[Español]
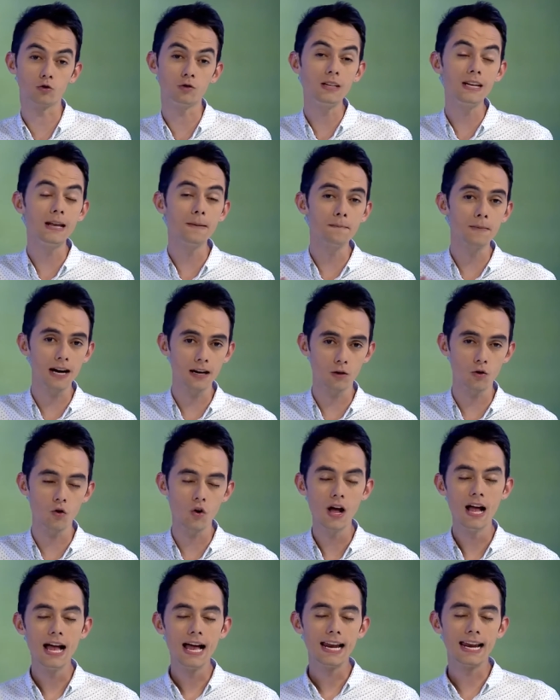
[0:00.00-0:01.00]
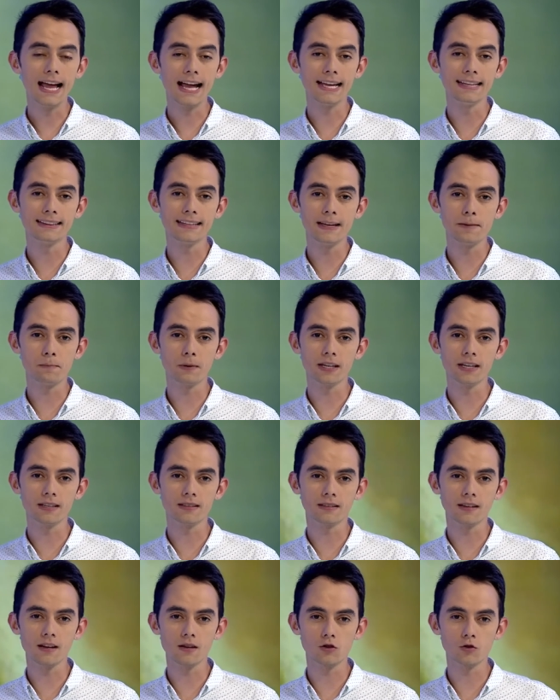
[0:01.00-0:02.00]
Sin embargo, la gente de
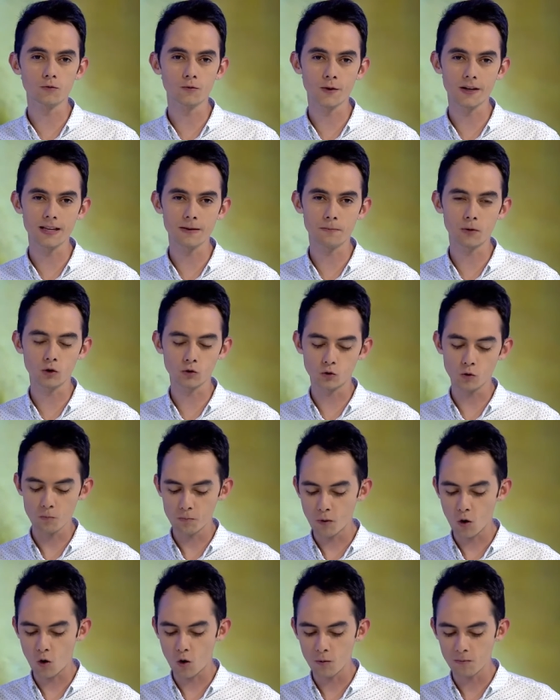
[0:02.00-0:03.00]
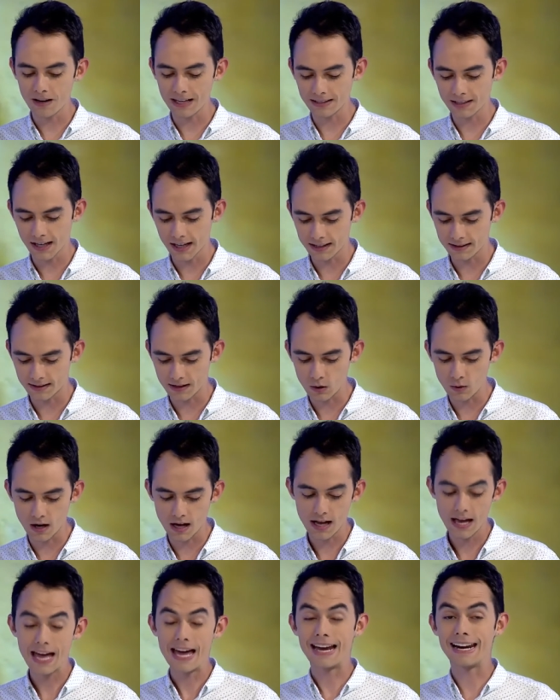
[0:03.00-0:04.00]
PlayStation fue de pronto un poco más agresiva,